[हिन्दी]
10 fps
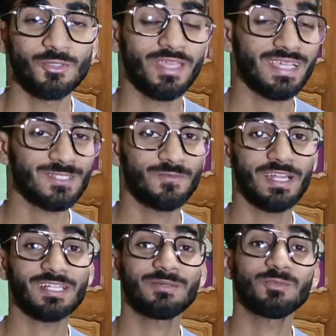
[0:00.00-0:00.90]
सो ये गैस
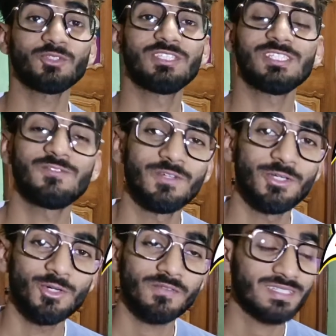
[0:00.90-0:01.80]
वेलकम टू दिस
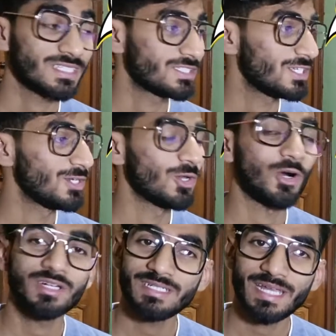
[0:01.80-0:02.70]
वीडियो आफ्टर सच अ
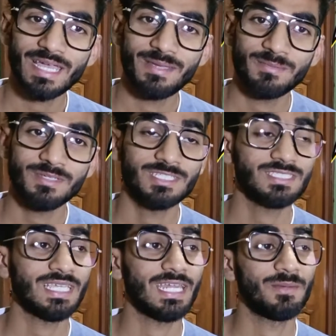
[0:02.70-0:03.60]
लॉन्ग टाइम
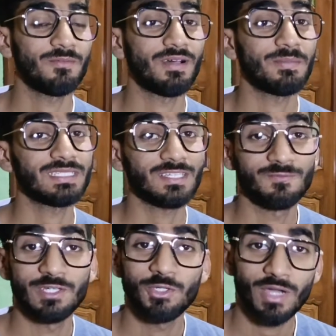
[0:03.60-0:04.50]
इस चैनल पे वापस एक
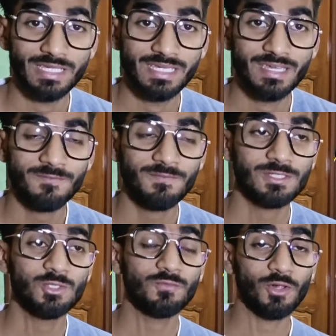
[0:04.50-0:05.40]
वीडियो आई है
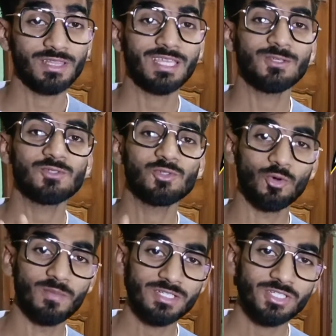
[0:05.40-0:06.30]
फर्स्ट ऑफ ऑल थैंक यू
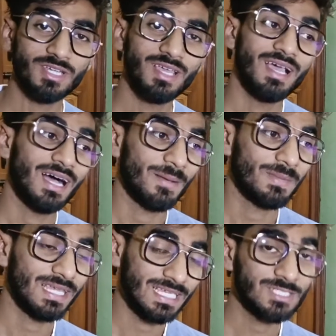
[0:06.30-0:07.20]
सो मच
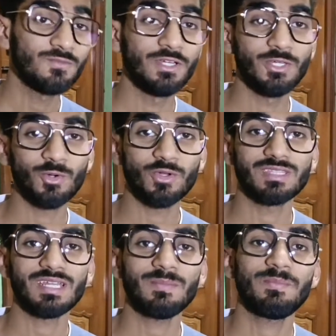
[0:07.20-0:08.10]
आपने इस वीडियो को
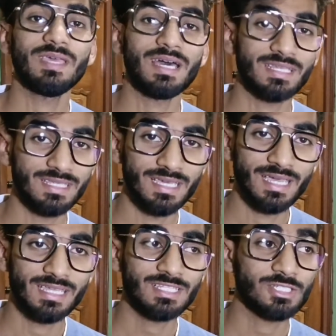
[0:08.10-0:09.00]
इतना प्यार दिया
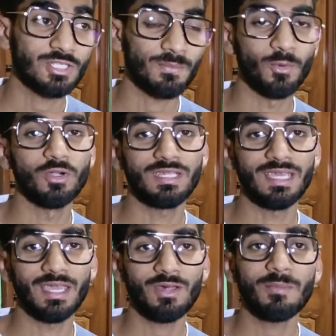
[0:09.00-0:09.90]
है इतना सपोर्ट
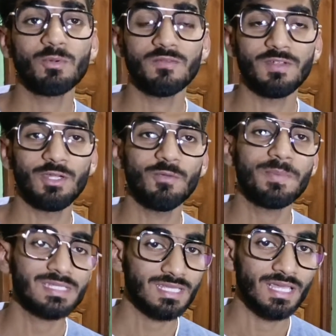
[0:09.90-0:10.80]
किया है और आपको ये वीडियो
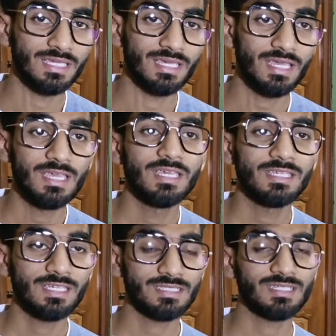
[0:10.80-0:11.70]
पसंद आई है
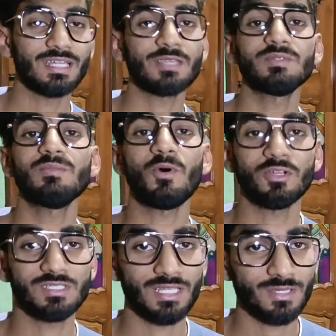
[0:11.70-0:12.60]
ये जान के मुझे
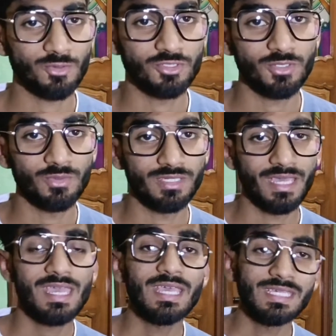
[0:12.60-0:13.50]
बहुत ज़्यादा खुशी हुई
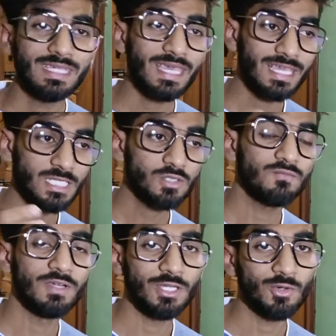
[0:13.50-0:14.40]
है ये इस
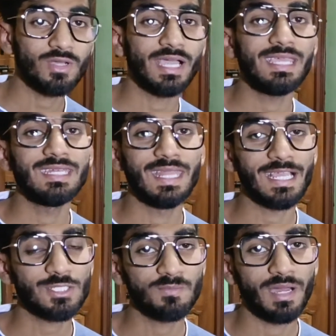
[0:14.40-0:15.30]
वीडियो का ही
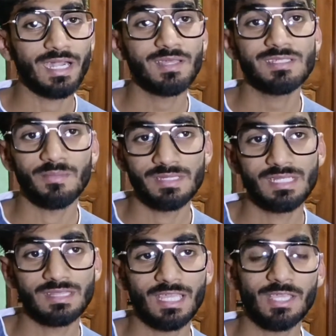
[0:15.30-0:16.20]
नेक्स्ट पार्ट आप समझ
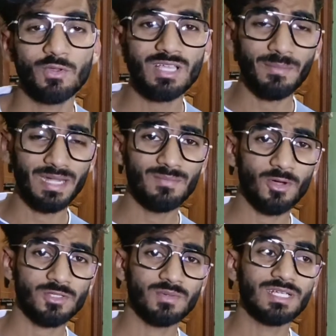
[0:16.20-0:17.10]
सकते हैं क्योंकि कमेंट
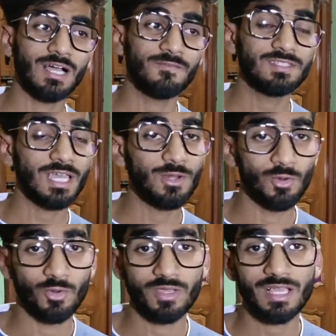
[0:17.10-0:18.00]
बॉक्स में काफ़ी सारे
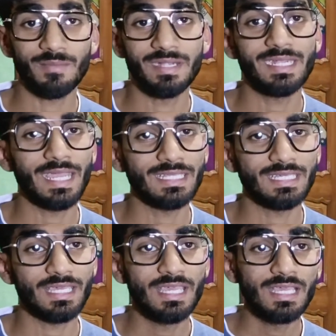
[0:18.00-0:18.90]
लोगों के कमेंट आए
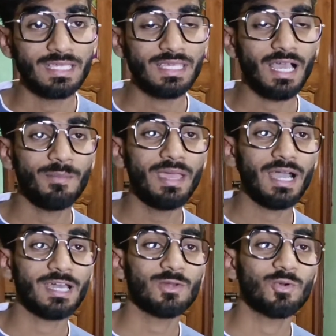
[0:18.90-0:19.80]
थे कि हमें
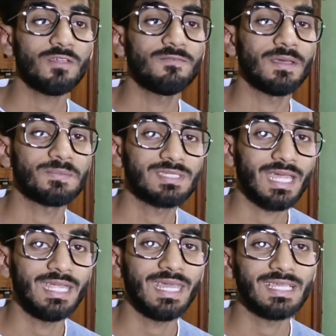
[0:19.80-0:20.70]
अगर कोई
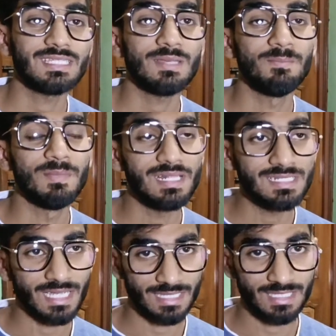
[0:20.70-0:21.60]
वेबसाइट ऐसी मिल
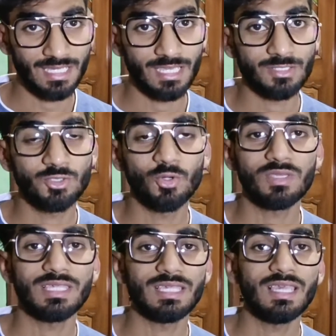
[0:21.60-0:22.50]
जाती है जो
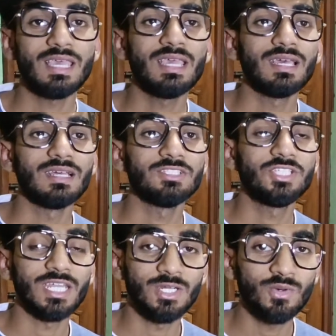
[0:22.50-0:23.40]
कि
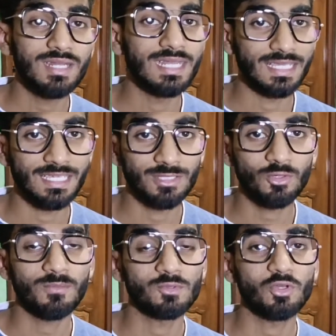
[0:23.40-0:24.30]
जेन्यून नहीं है
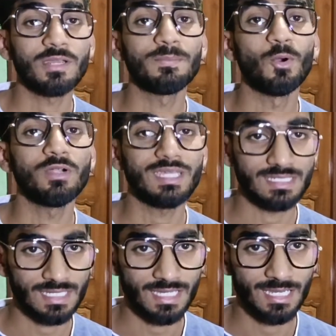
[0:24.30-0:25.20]
तो हम उसको रिपोर्ट
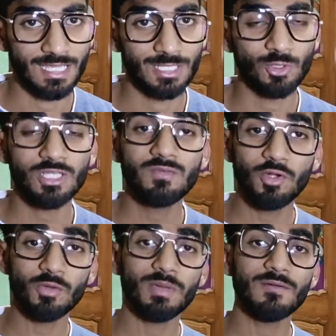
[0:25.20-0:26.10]
कैसे करेंगे तो इस
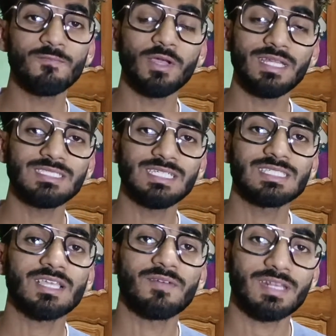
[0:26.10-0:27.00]
वीडियो में हम वही
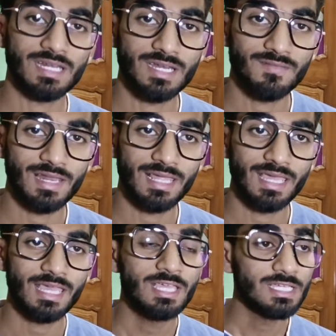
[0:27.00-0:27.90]
चीज़ कवर करने वाले
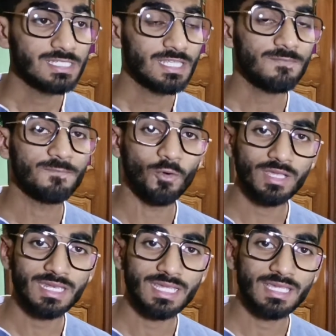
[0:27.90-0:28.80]
हैं सिर्फ वो
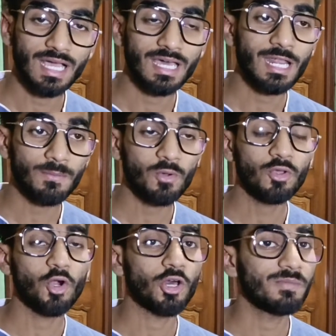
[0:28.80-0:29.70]
ही नहीं अगर आपको
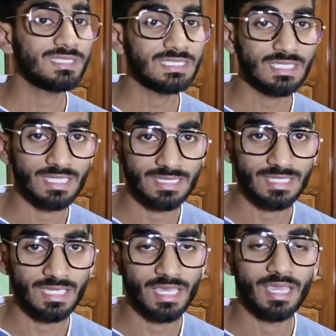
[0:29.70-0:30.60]
कोई और भी चीज़ें
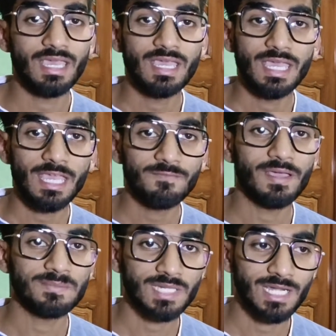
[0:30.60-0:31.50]
दिखती हैं एक
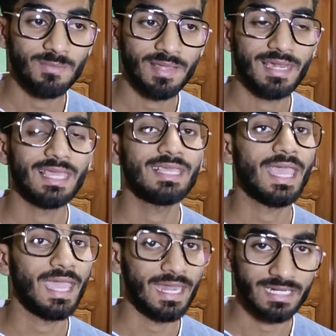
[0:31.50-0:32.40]
वेबसाइट पर
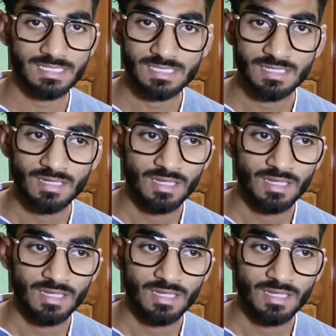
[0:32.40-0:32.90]
लाइक एड्स